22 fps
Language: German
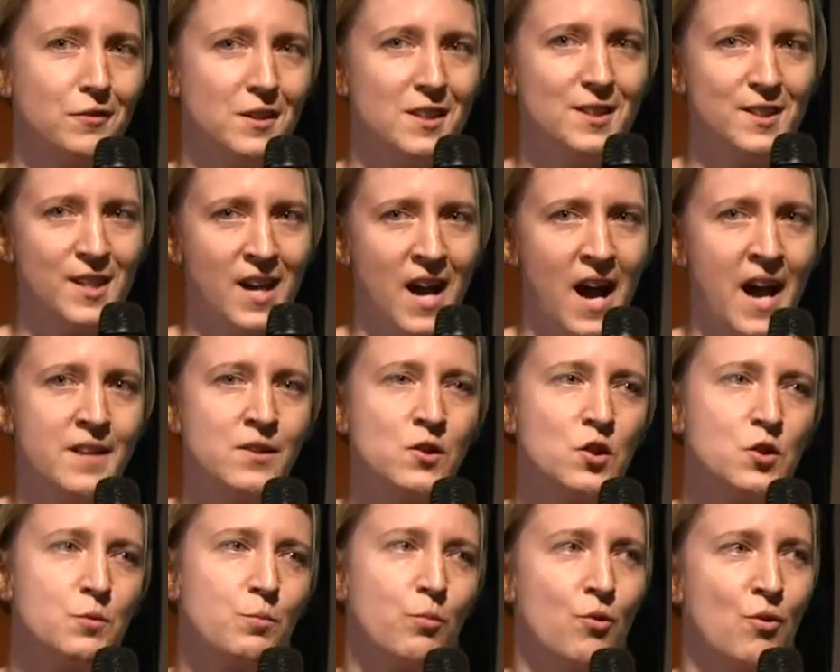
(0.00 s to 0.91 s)
ist hier
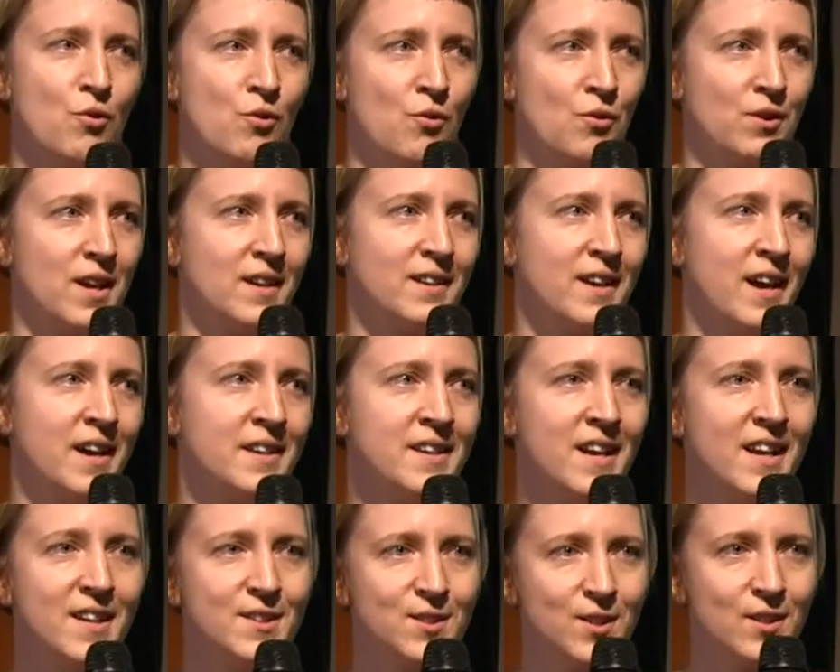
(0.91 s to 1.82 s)
eingesprungen und hat einen
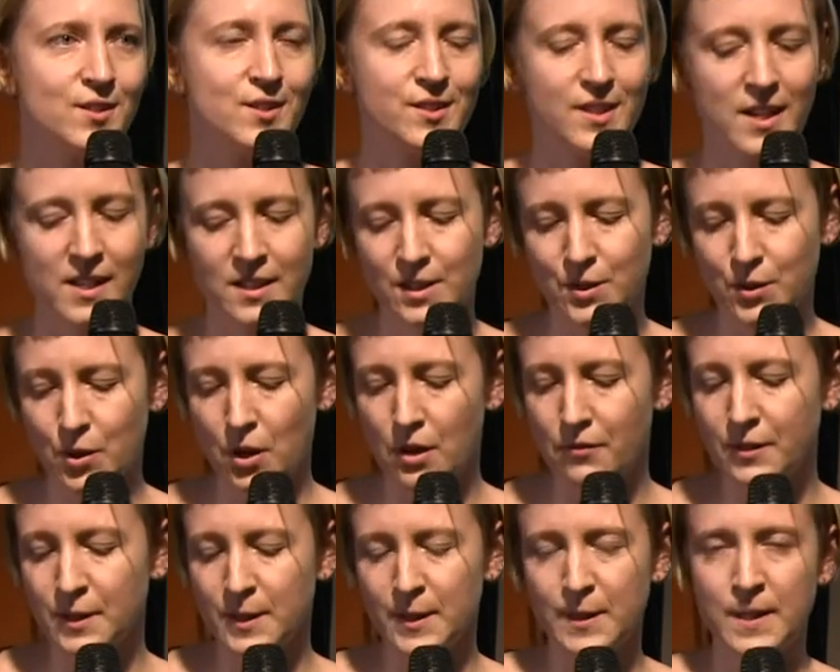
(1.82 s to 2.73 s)
essentiellen
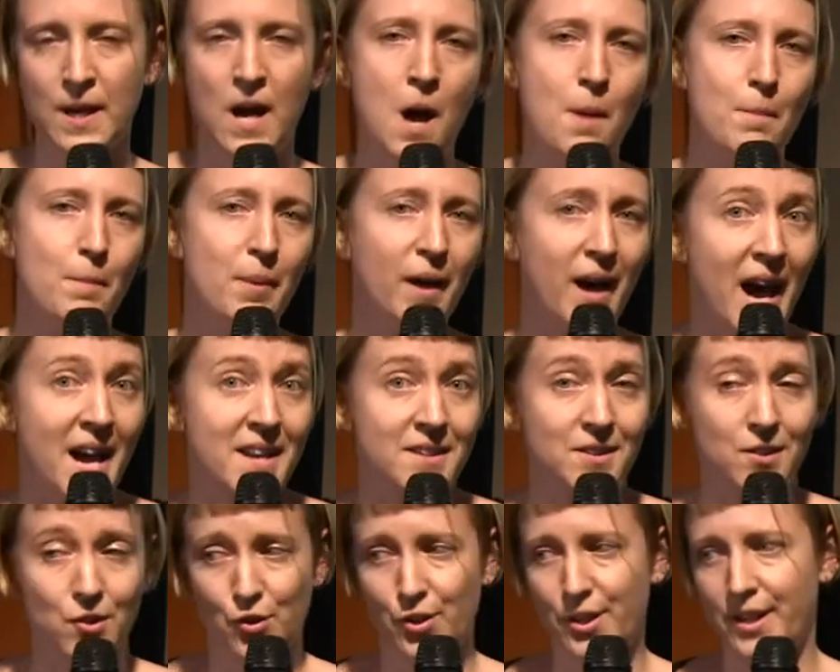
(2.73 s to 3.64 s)
Service
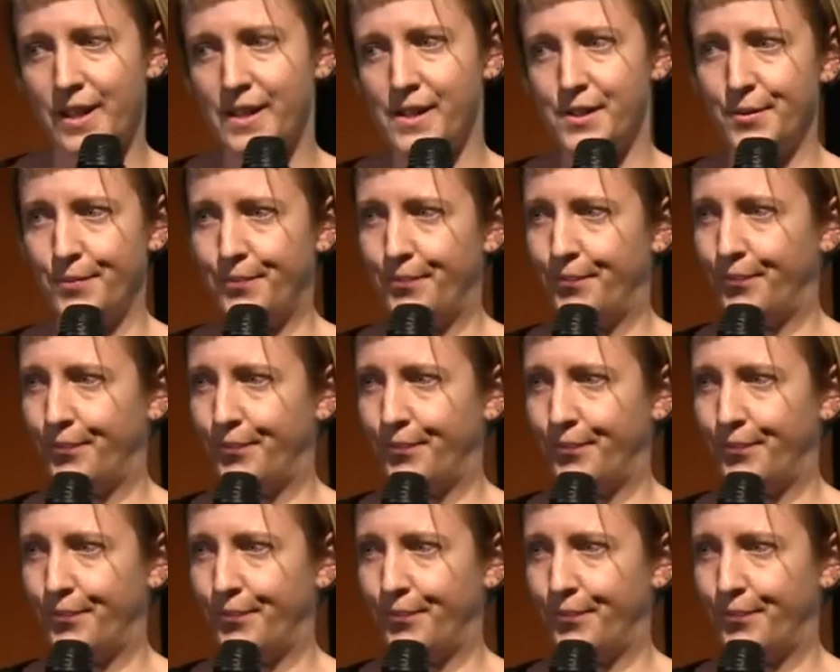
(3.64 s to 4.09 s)
bereitgestellt.